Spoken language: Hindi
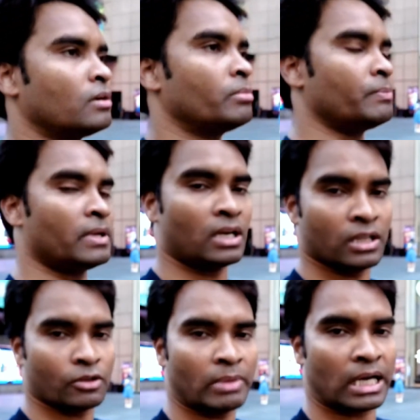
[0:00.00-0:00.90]
अभी
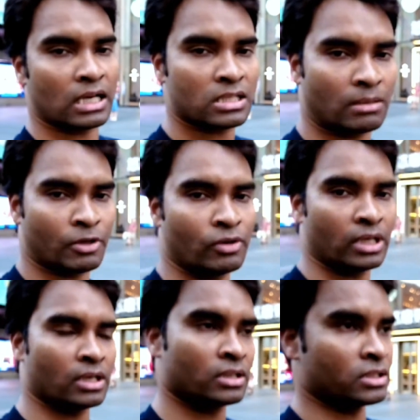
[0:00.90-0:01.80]
फ़िलहाल तो मैं रास्ते में
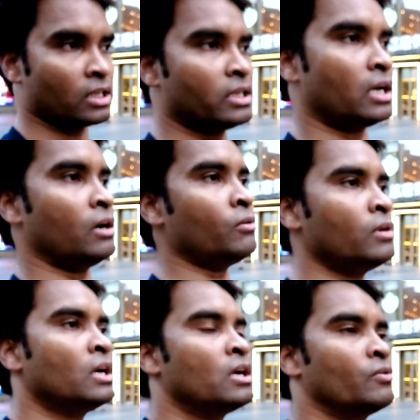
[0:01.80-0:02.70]
नहीं चल ही रहा
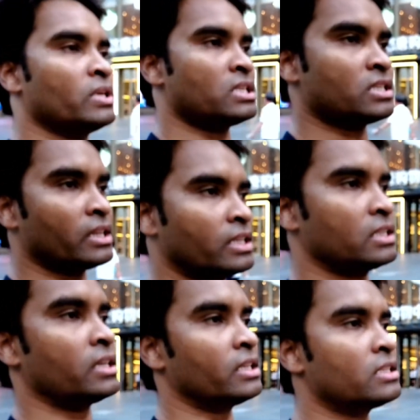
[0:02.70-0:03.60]
हूँ वैसे चलते
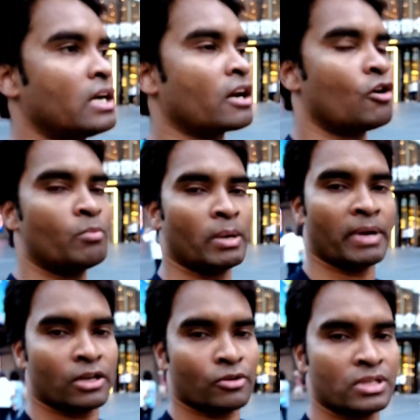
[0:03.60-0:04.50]
चलते जा रहा हूँ मैं
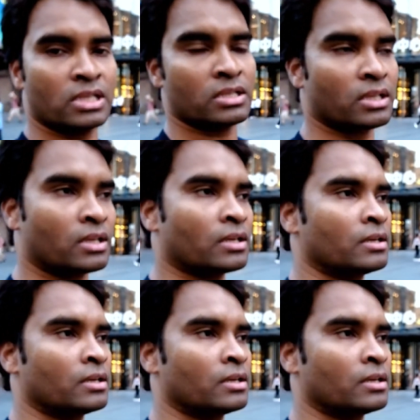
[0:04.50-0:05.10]
मेट्रो स्टेशन